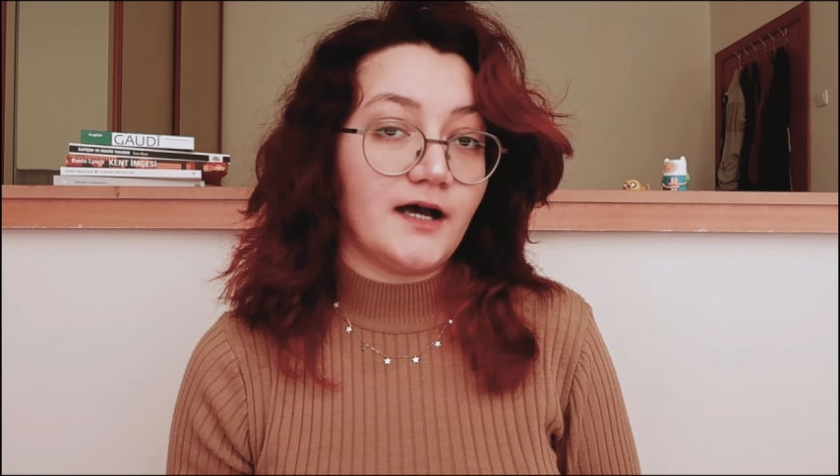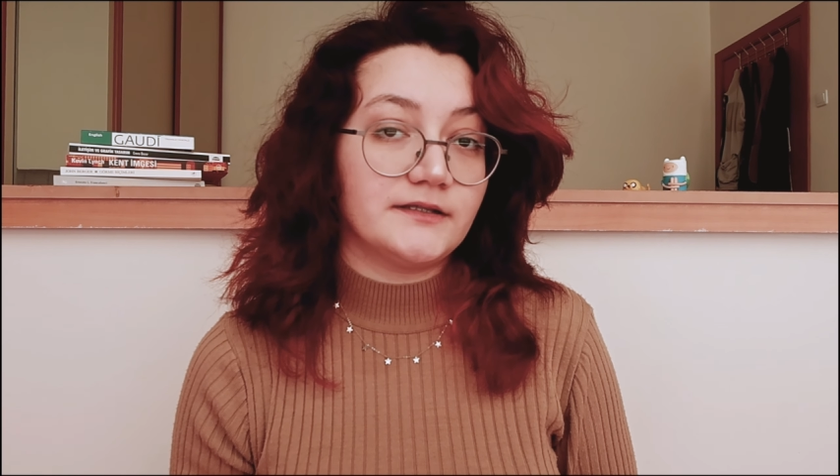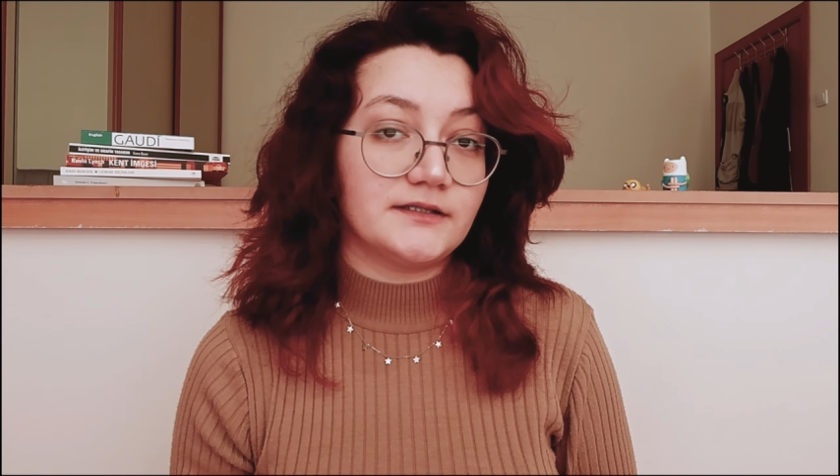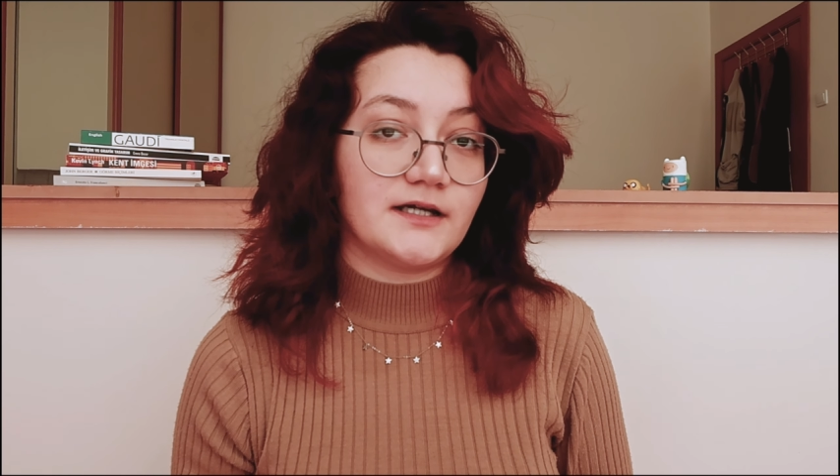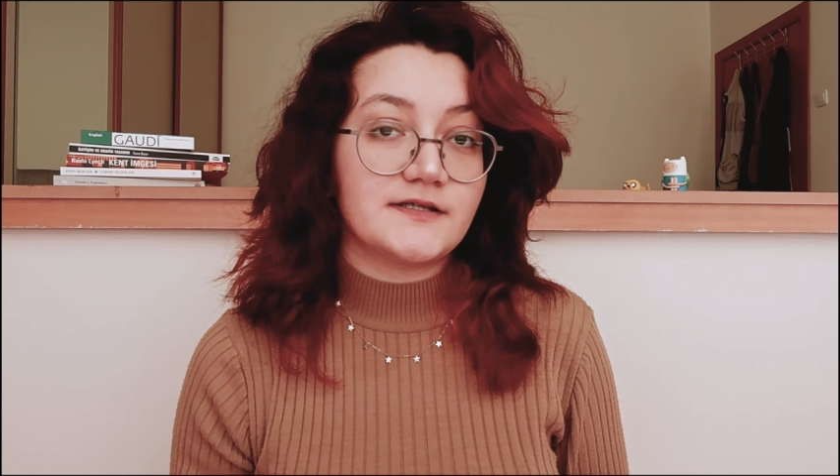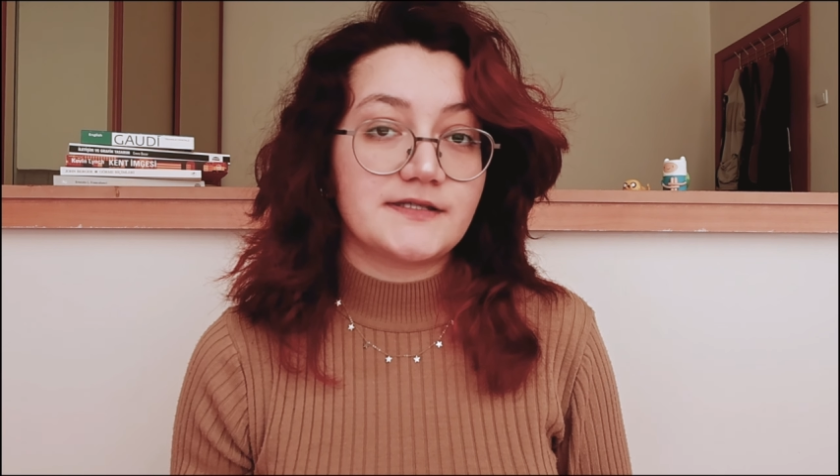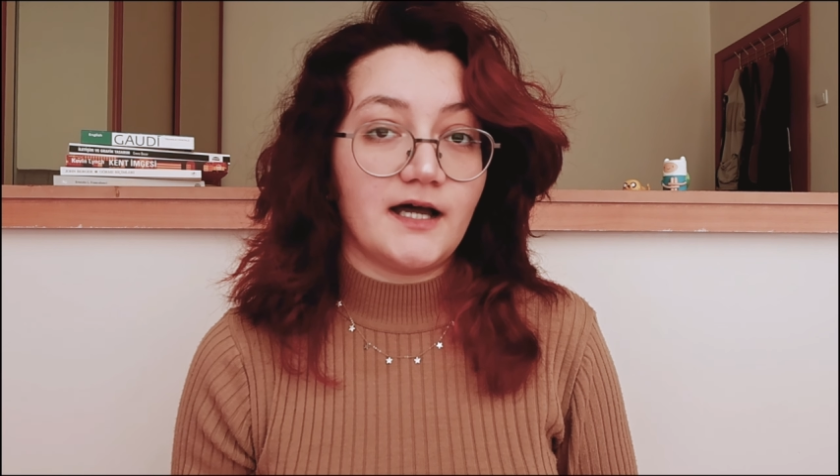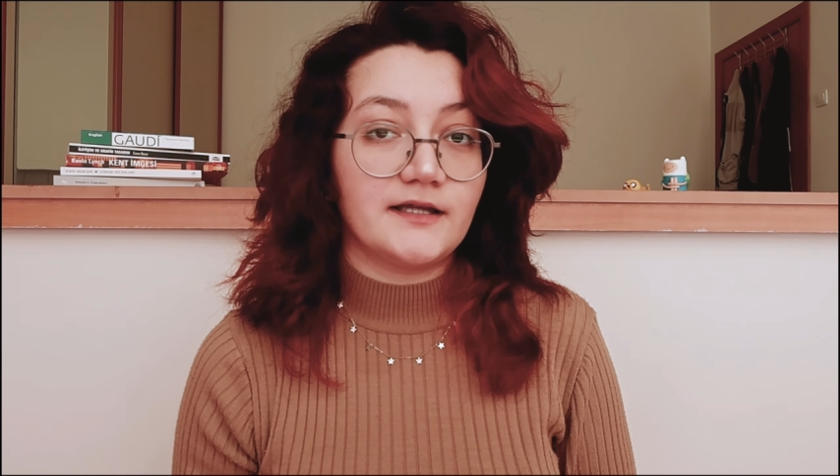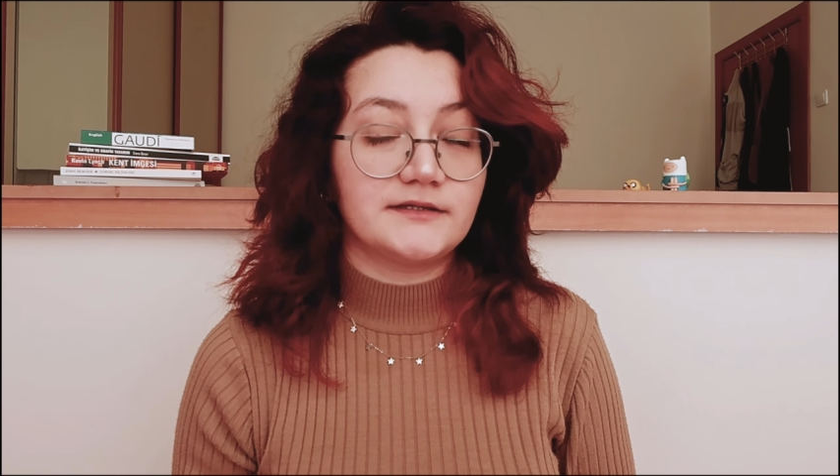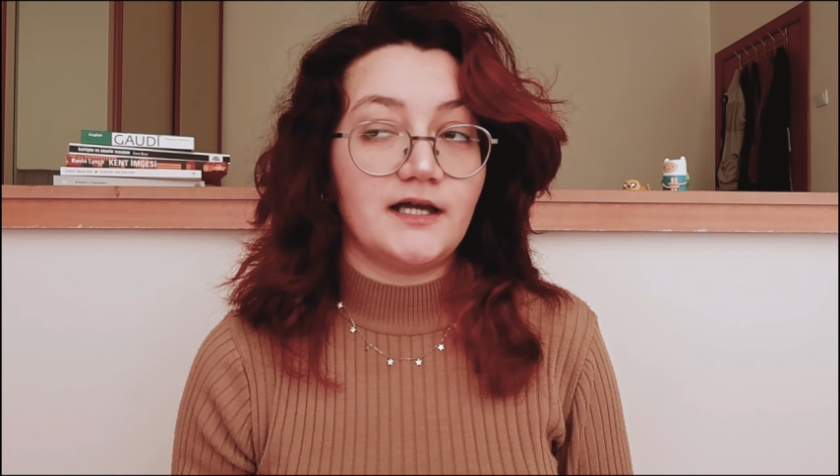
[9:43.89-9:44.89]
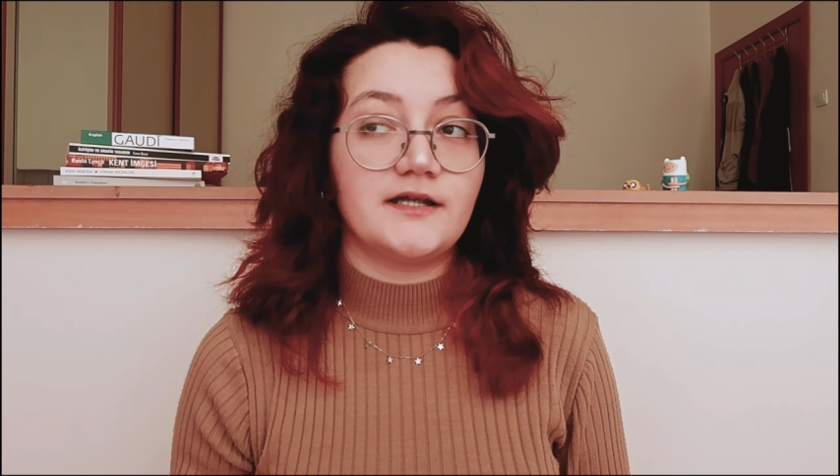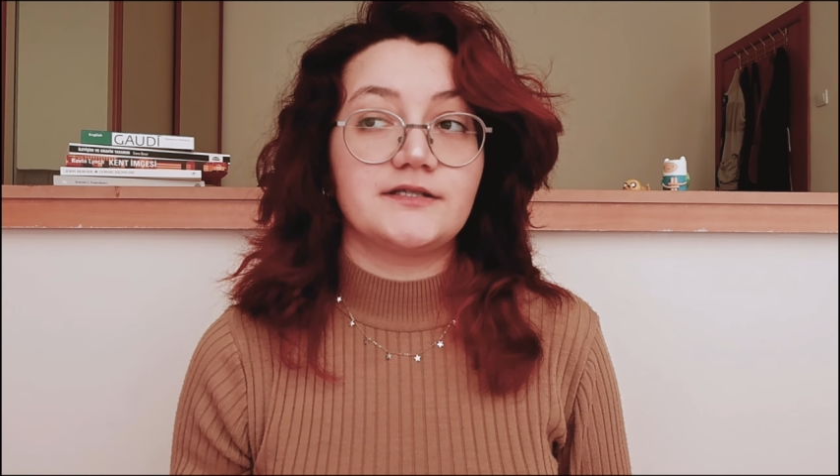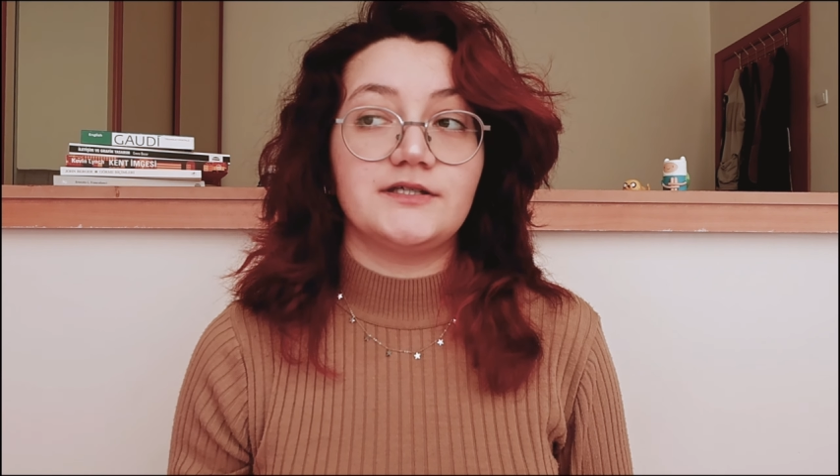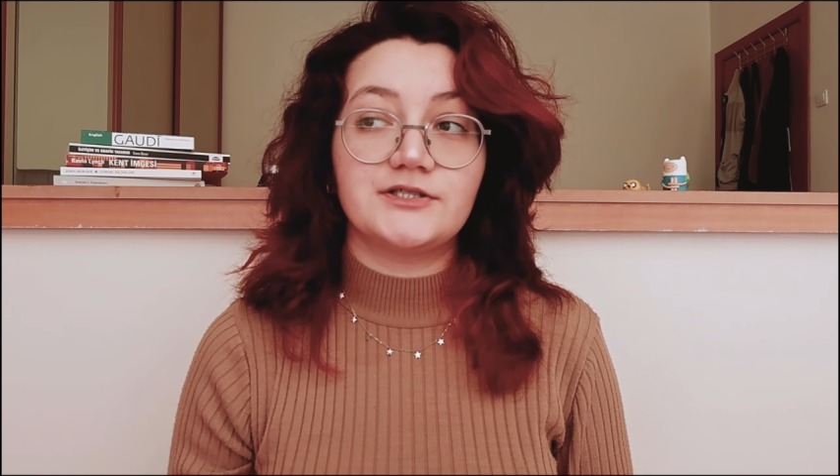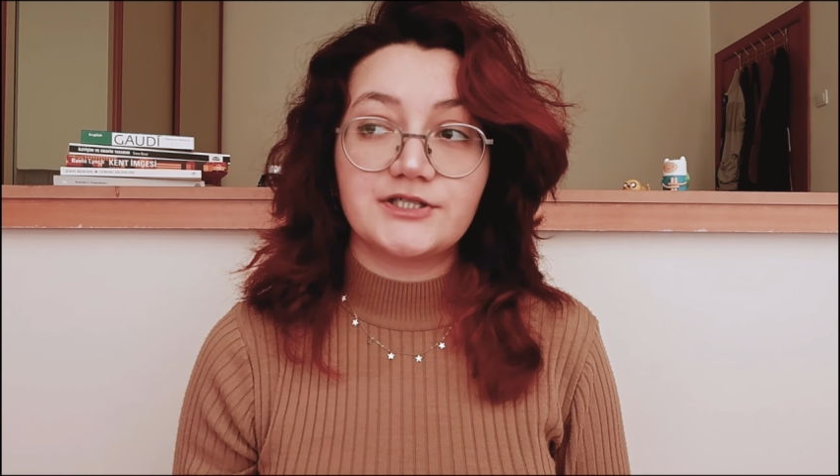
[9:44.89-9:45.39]
aynalar,
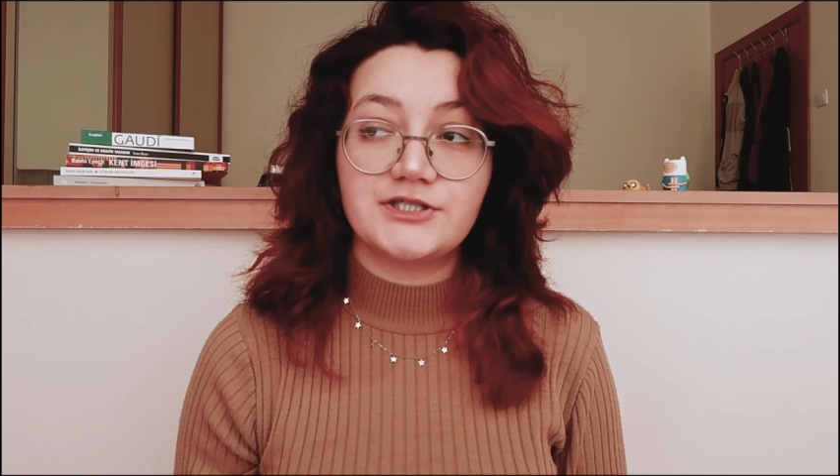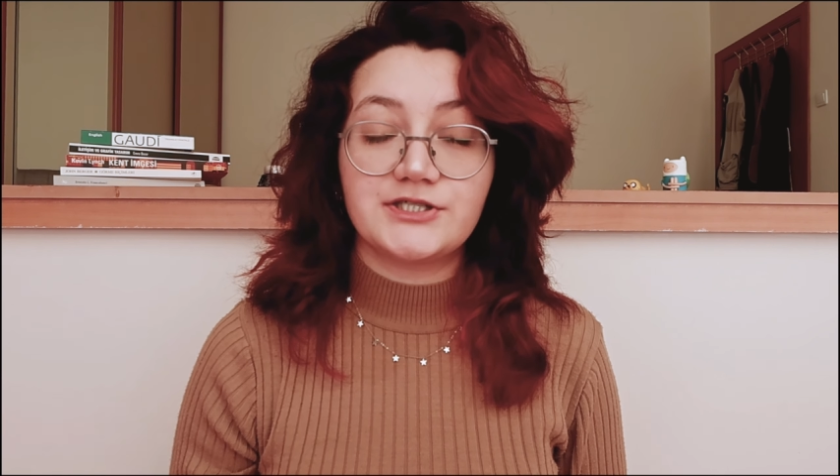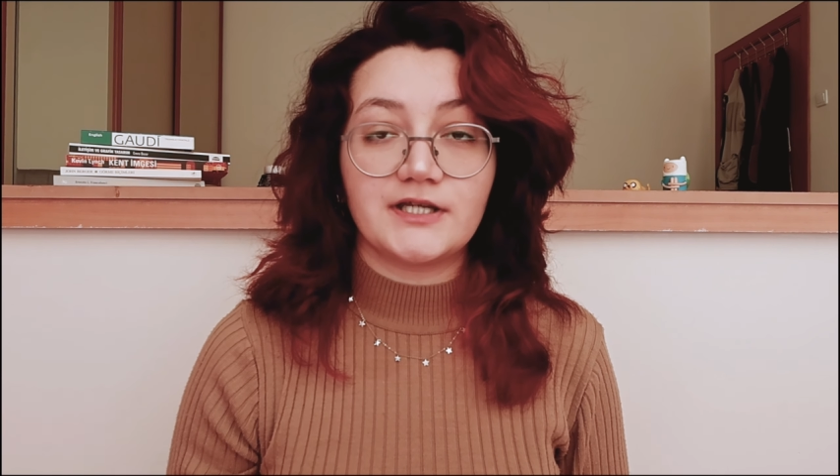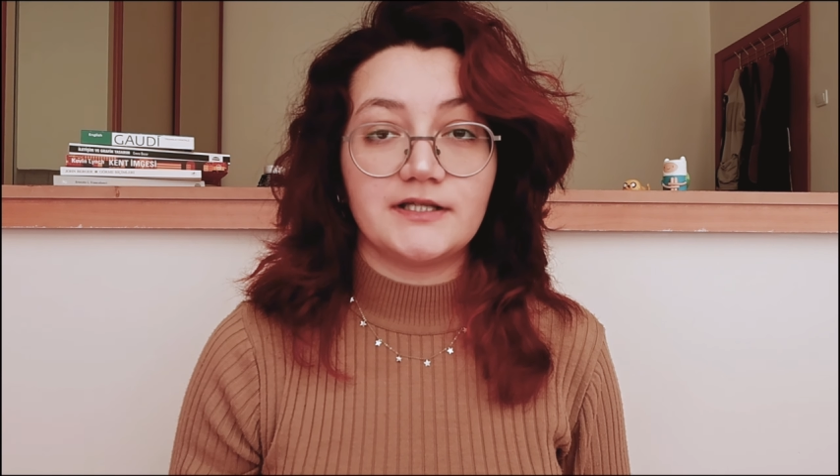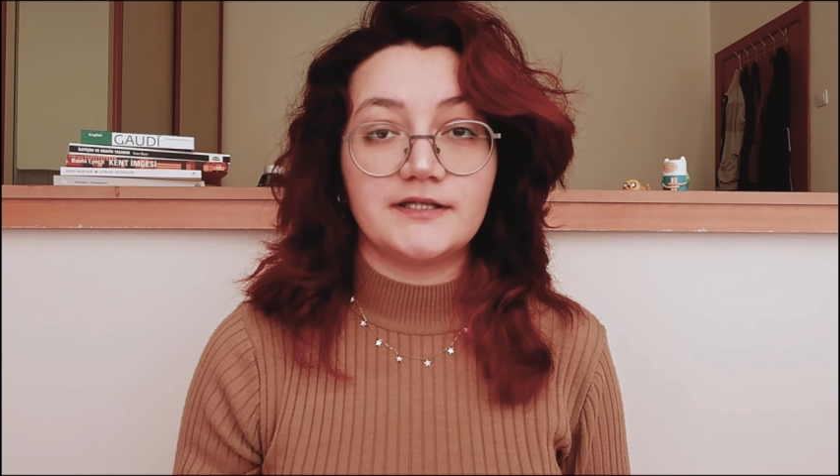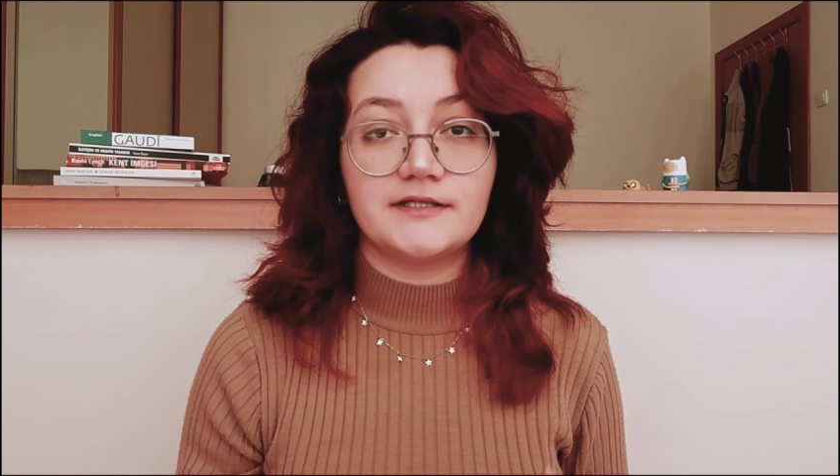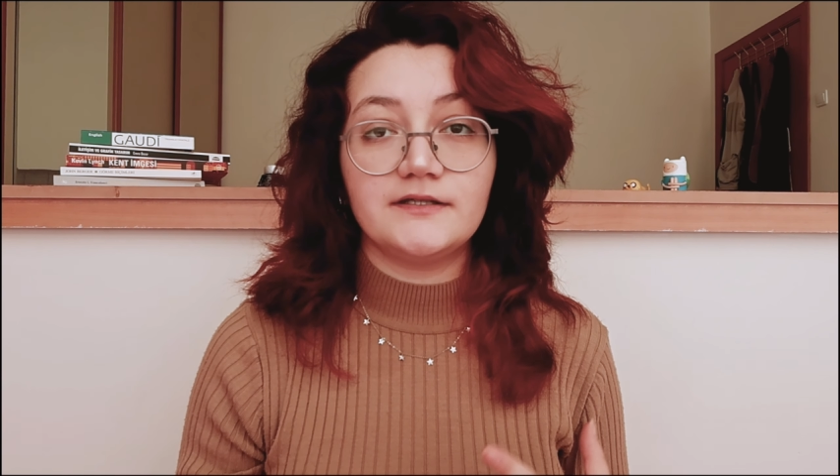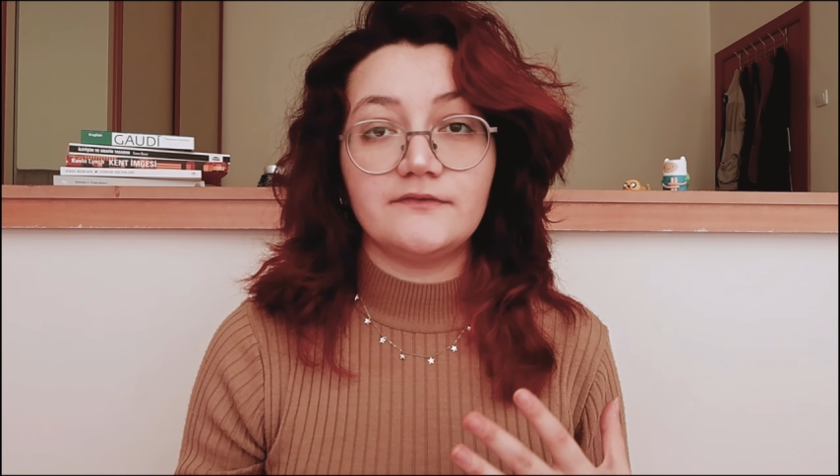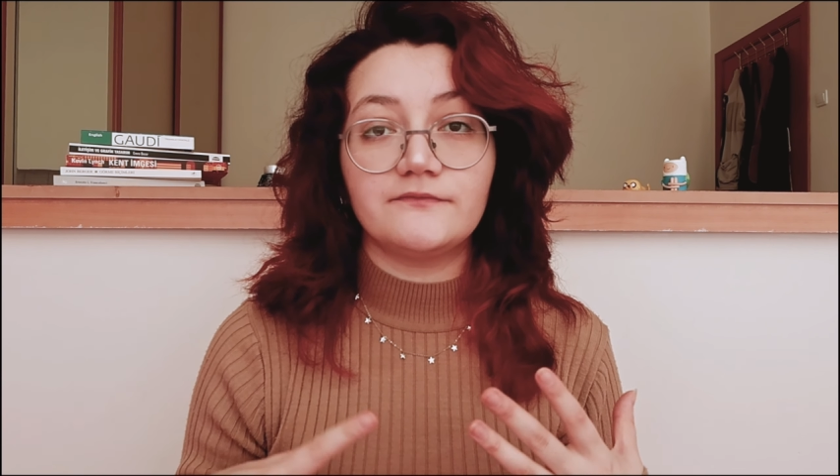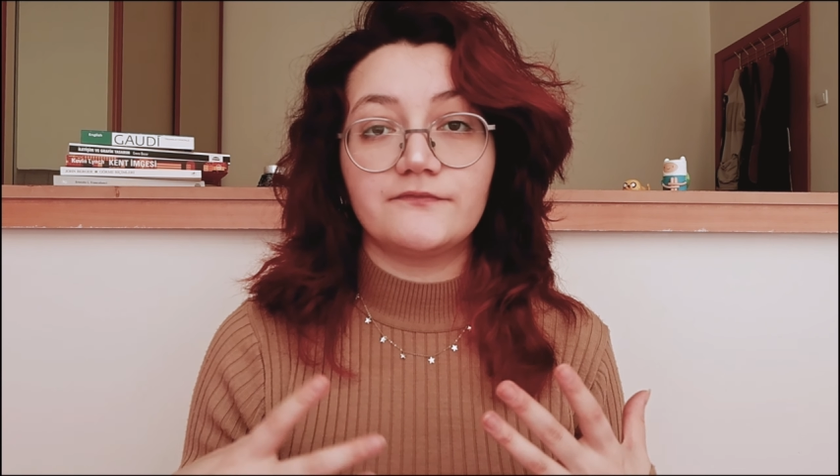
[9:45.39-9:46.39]
saatler, içki şişeleri